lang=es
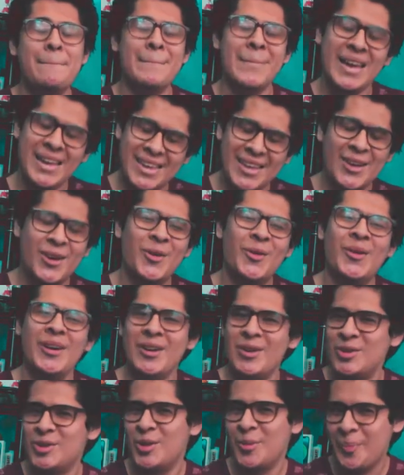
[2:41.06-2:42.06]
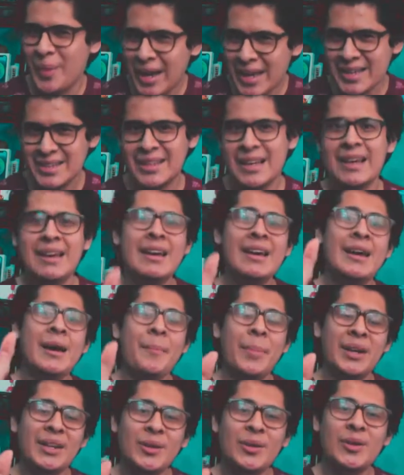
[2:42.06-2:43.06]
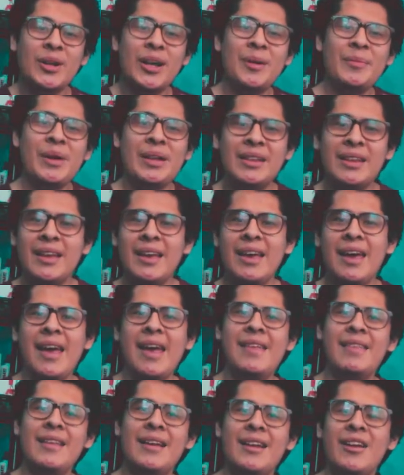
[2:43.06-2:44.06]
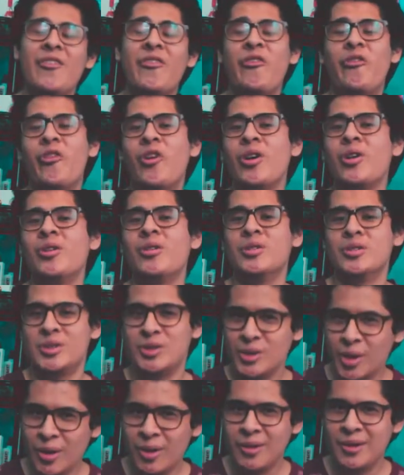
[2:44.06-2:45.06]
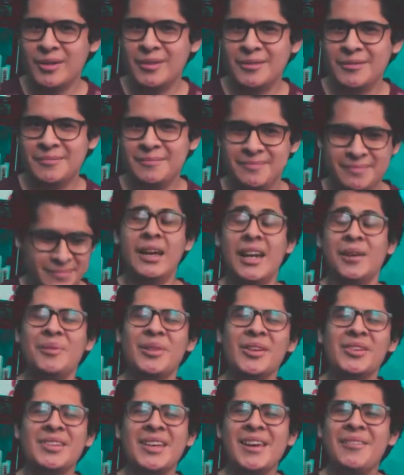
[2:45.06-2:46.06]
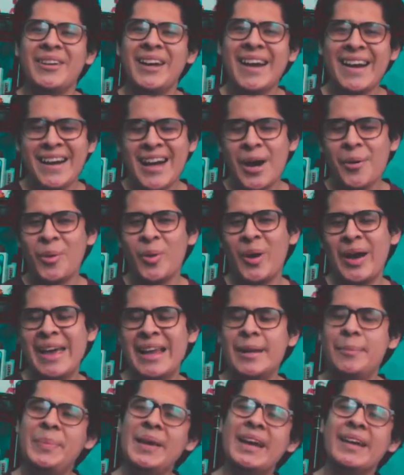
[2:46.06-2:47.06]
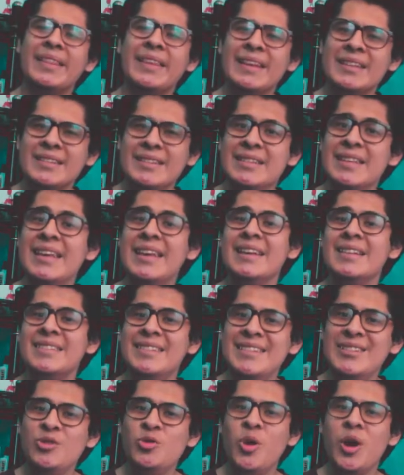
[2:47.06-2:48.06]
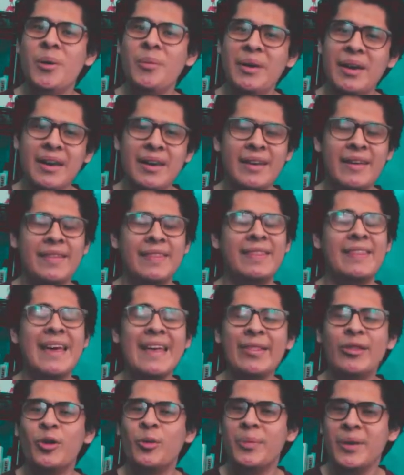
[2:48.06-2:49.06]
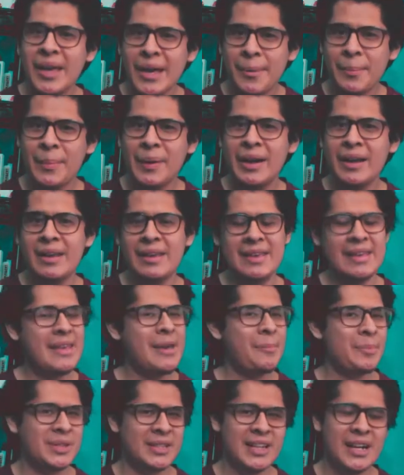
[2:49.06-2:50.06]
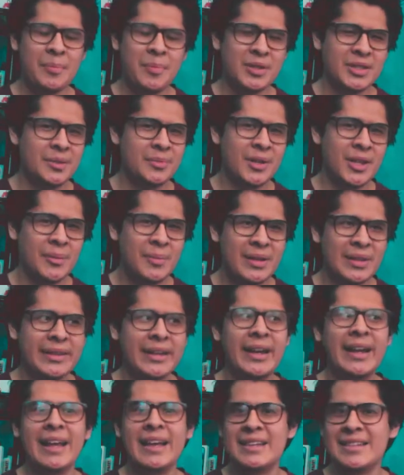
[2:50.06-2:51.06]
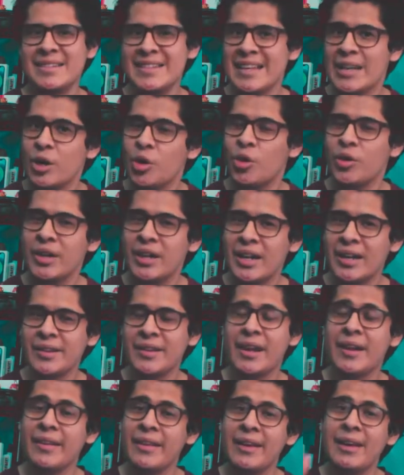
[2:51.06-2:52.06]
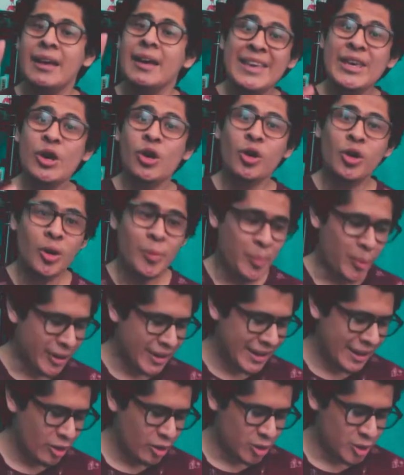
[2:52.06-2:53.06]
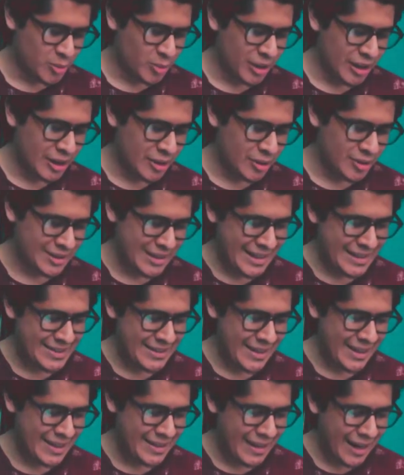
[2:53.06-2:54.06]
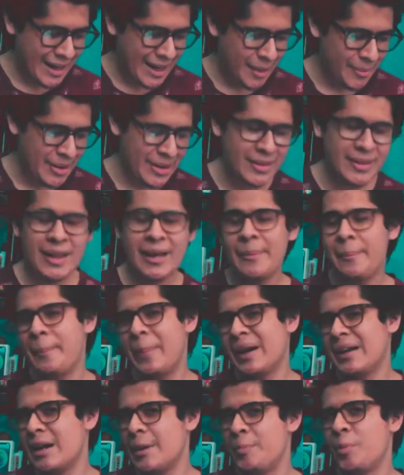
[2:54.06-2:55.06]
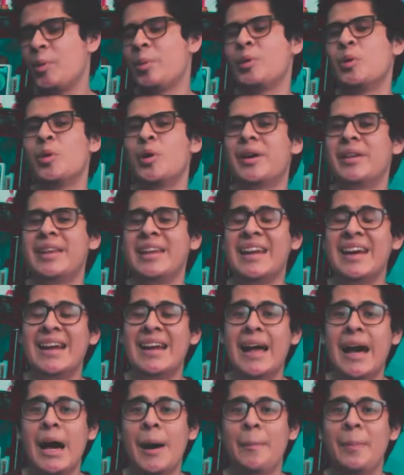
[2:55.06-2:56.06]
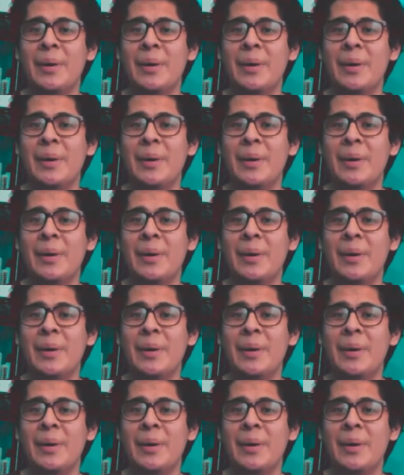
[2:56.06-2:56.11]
México, en nuestro país, particularmente en el Foro Sol. El evento se llevará a cabo el viernes 19 de noviembre y empezará aproximadamente a las 5 de la tarde. Y ojo porque los boletos estarán a la venta para el público en general a